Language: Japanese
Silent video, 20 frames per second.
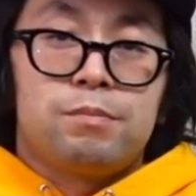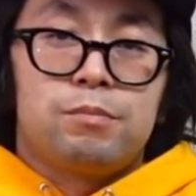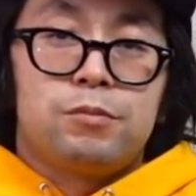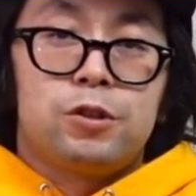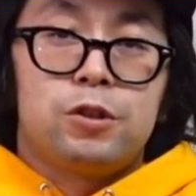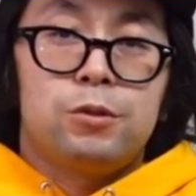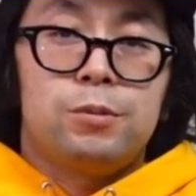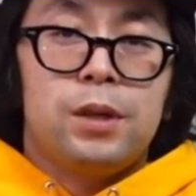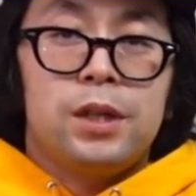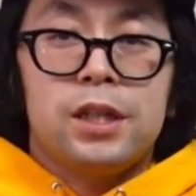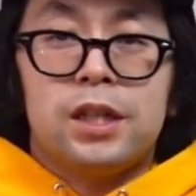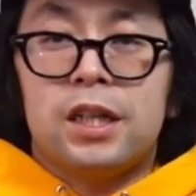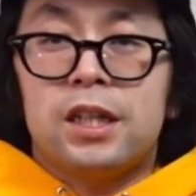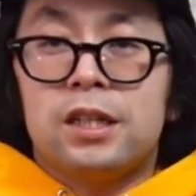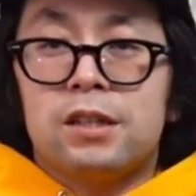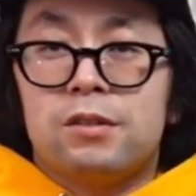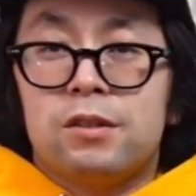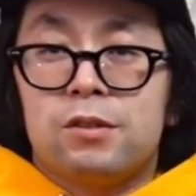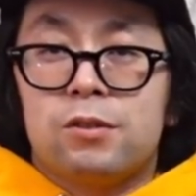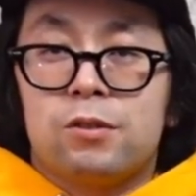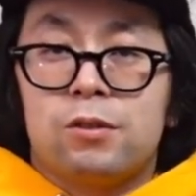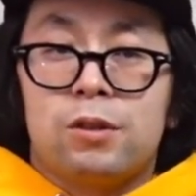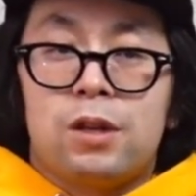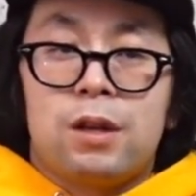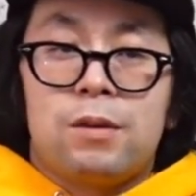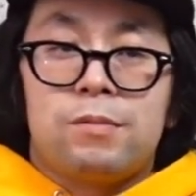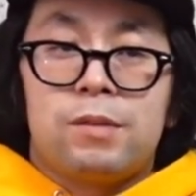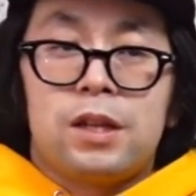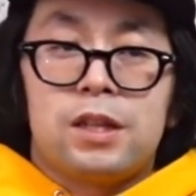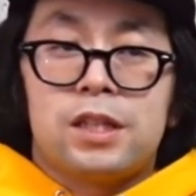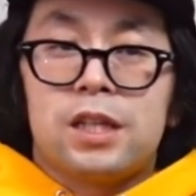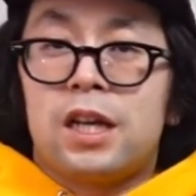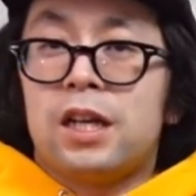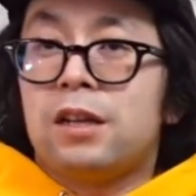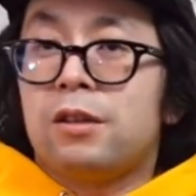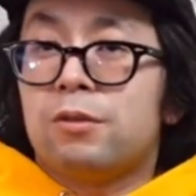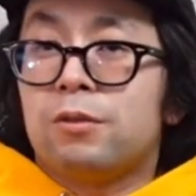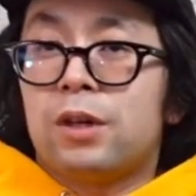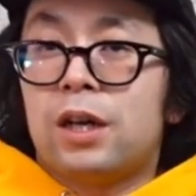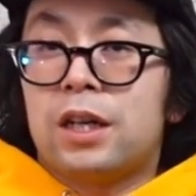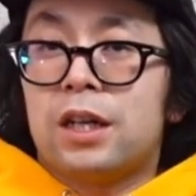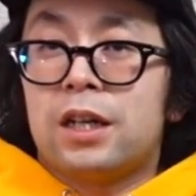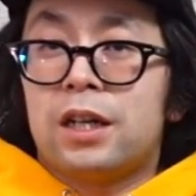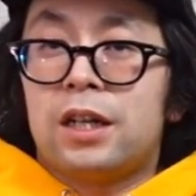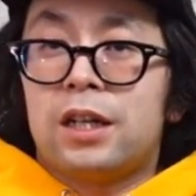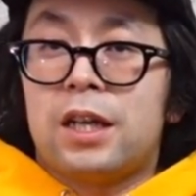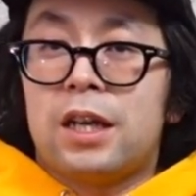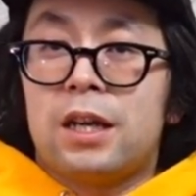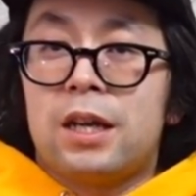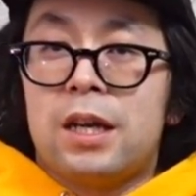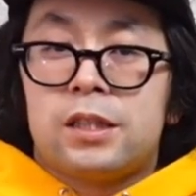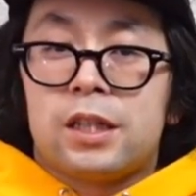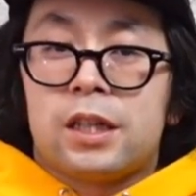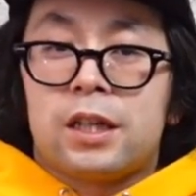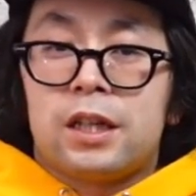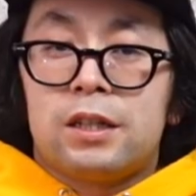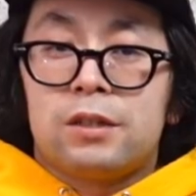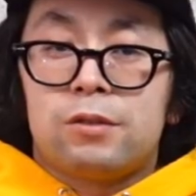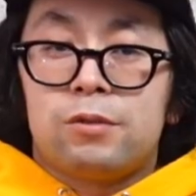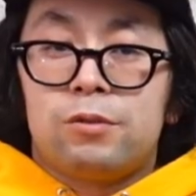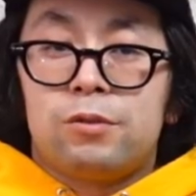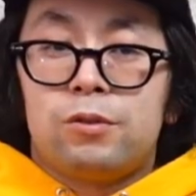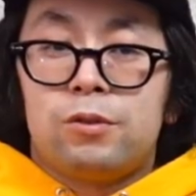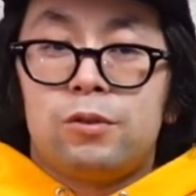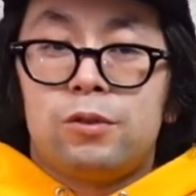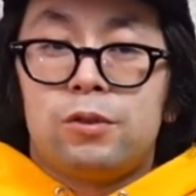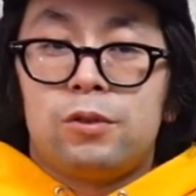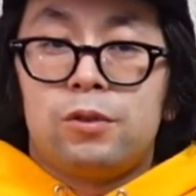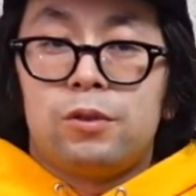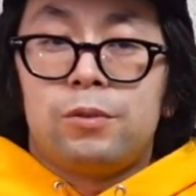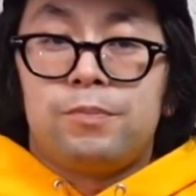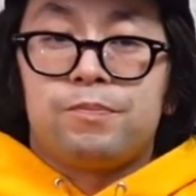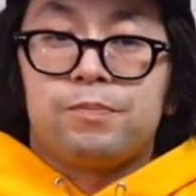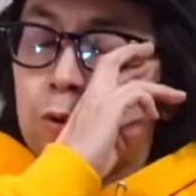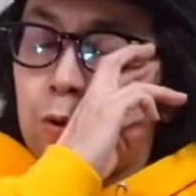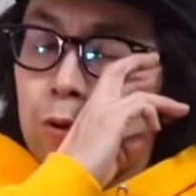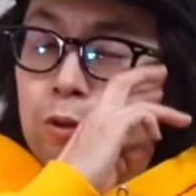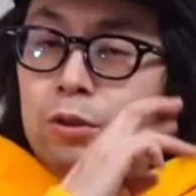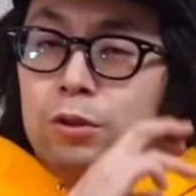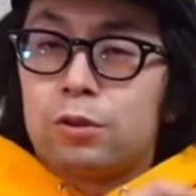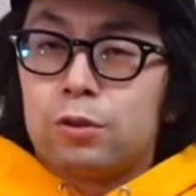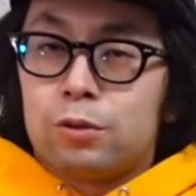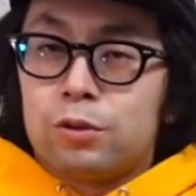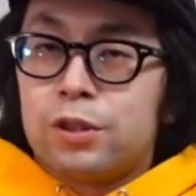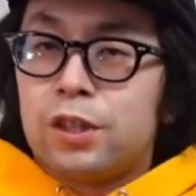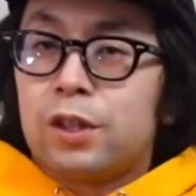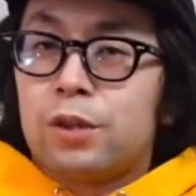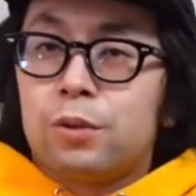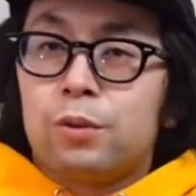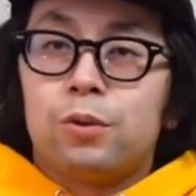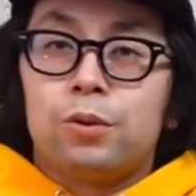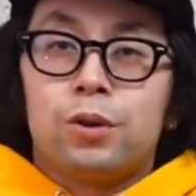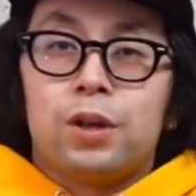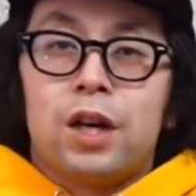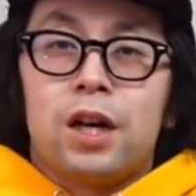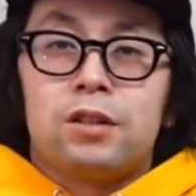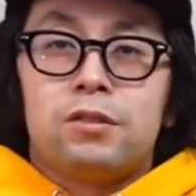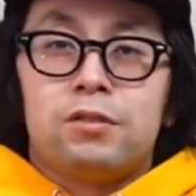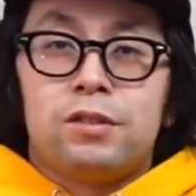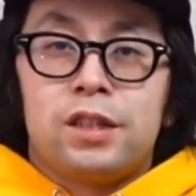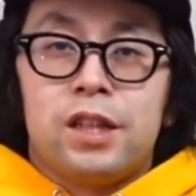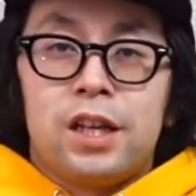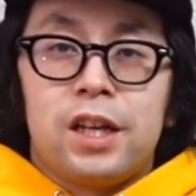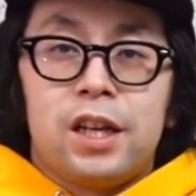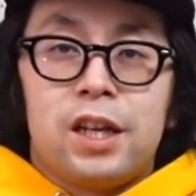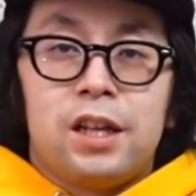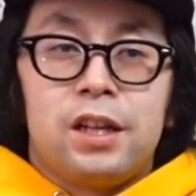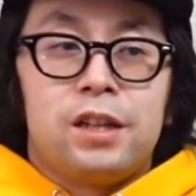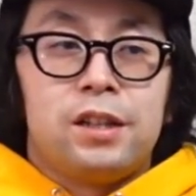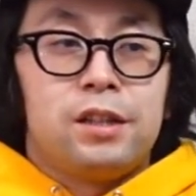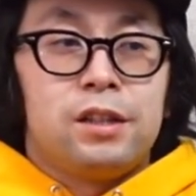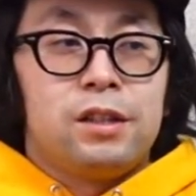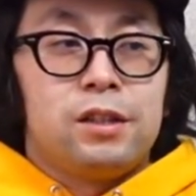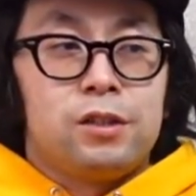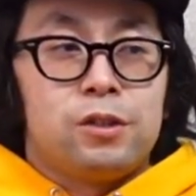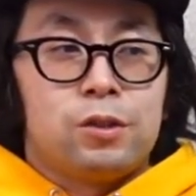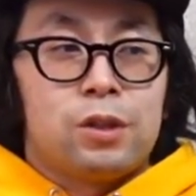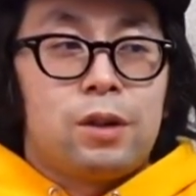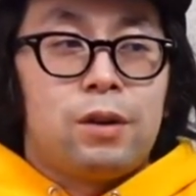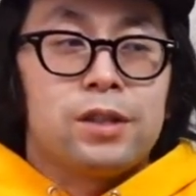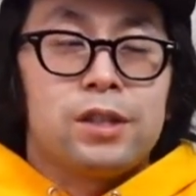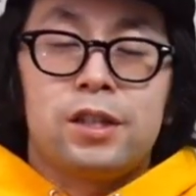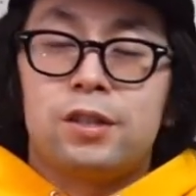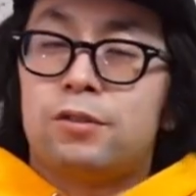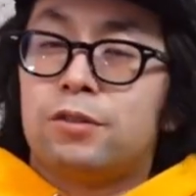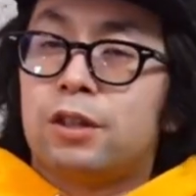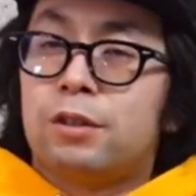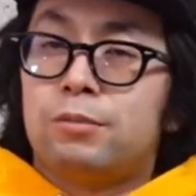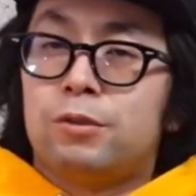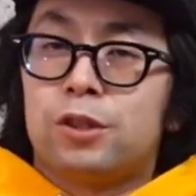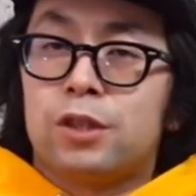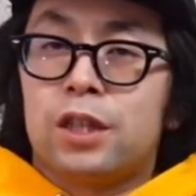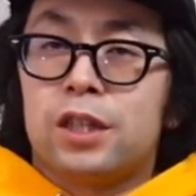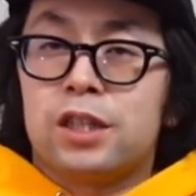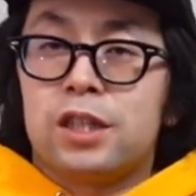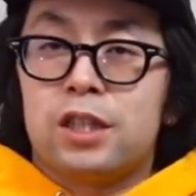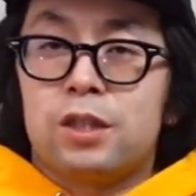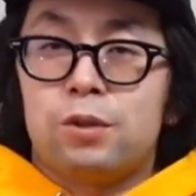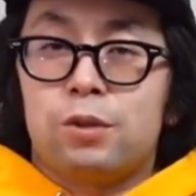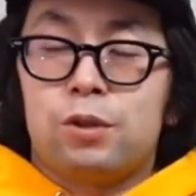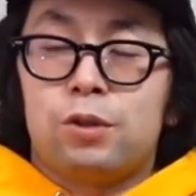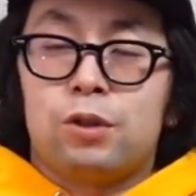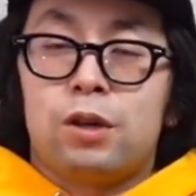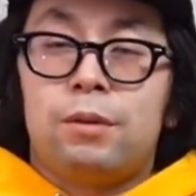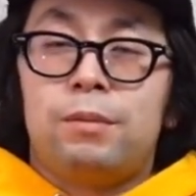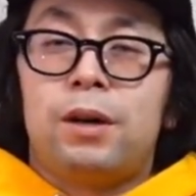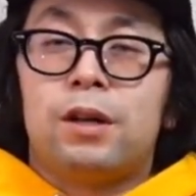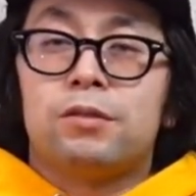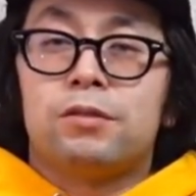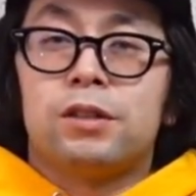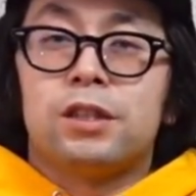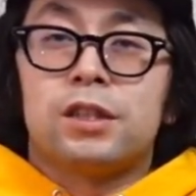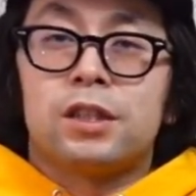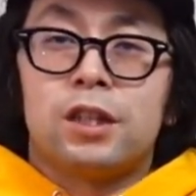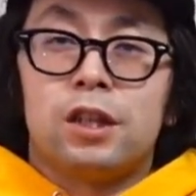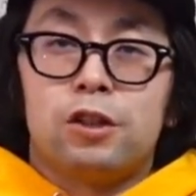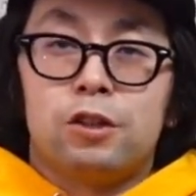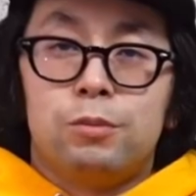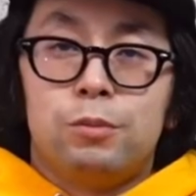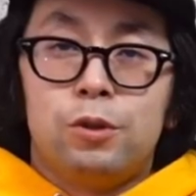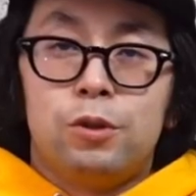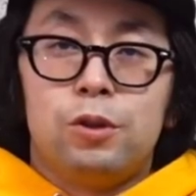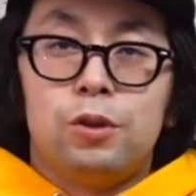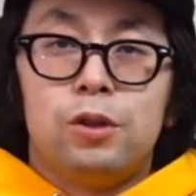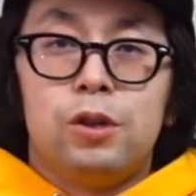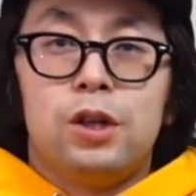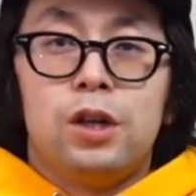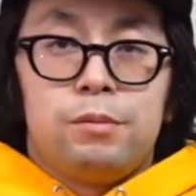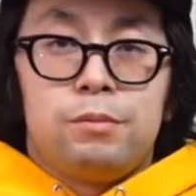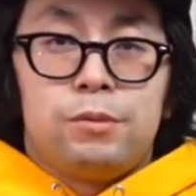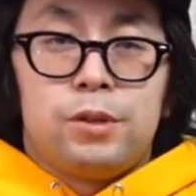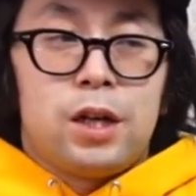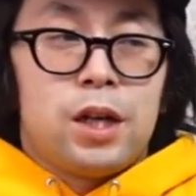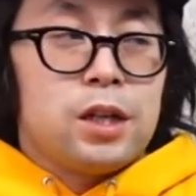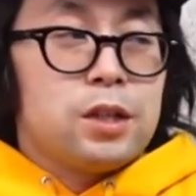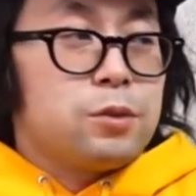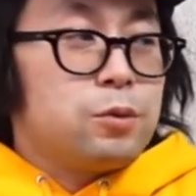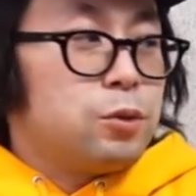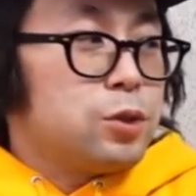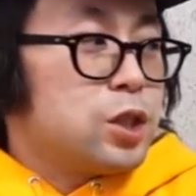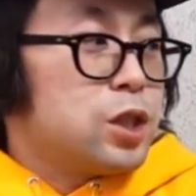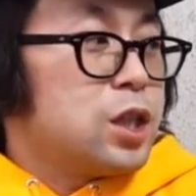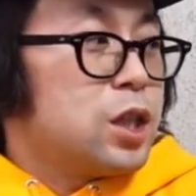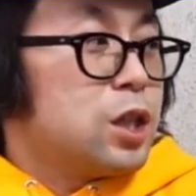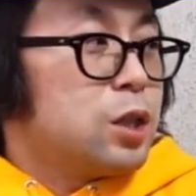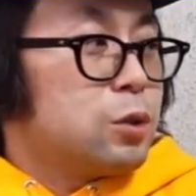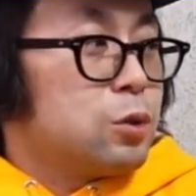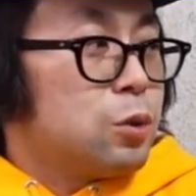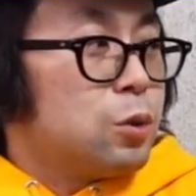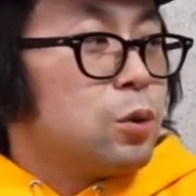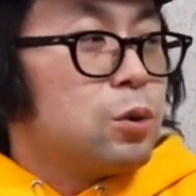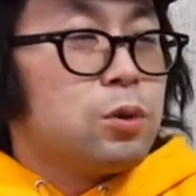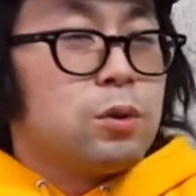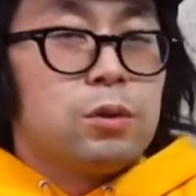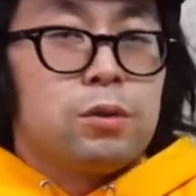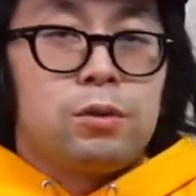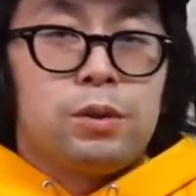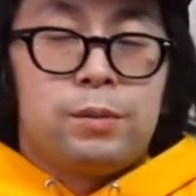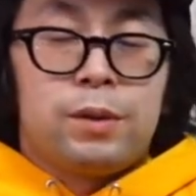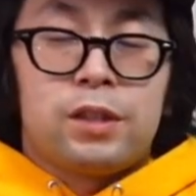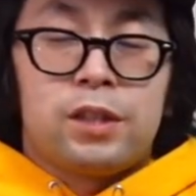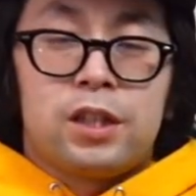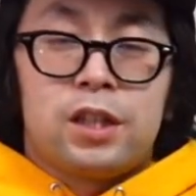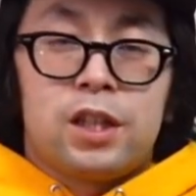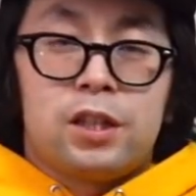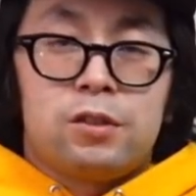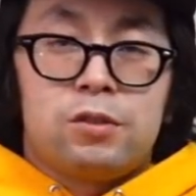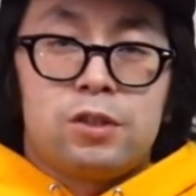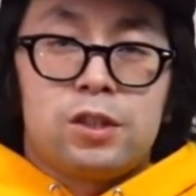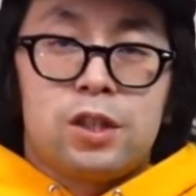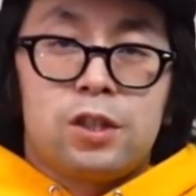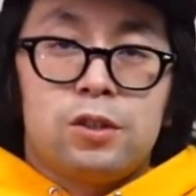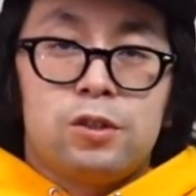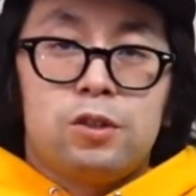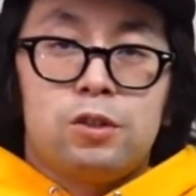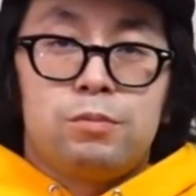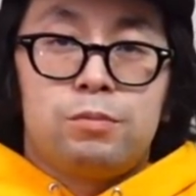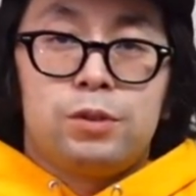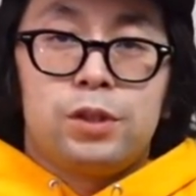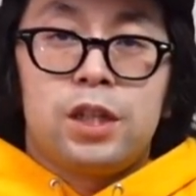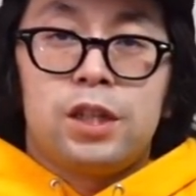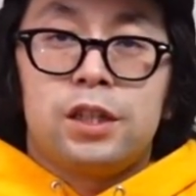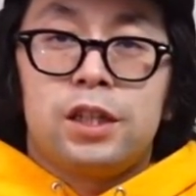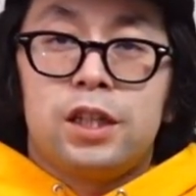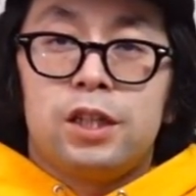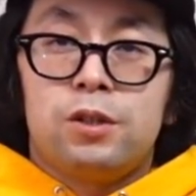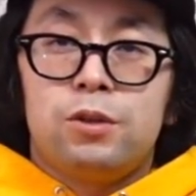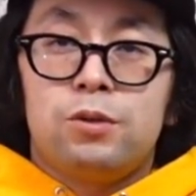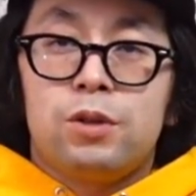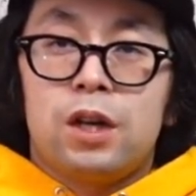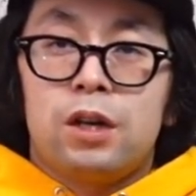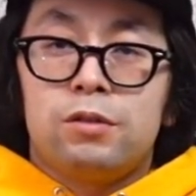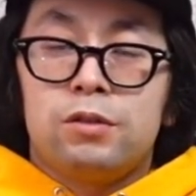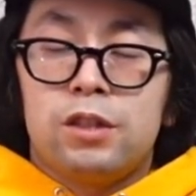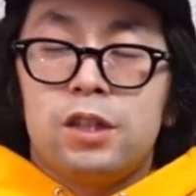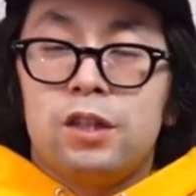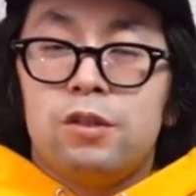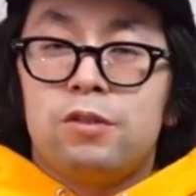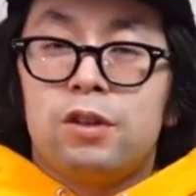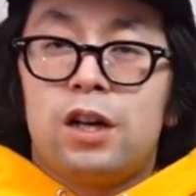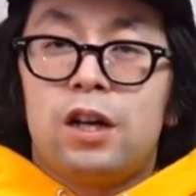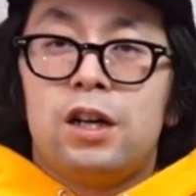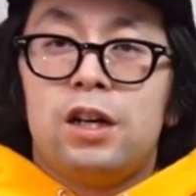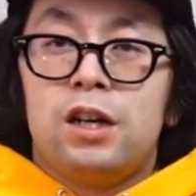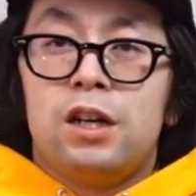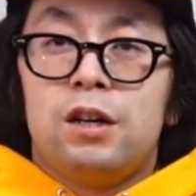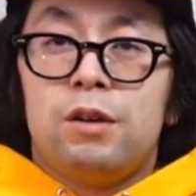プローバーに関してはちょっとね、デザインとカラーがね、若干その、独特なところがあるんで、ちょっと合わせるのが難しい時とかもあるんですけも、やはりコーチジャケット、マウンテンライトジャケットの無難な色を買うっていうのが、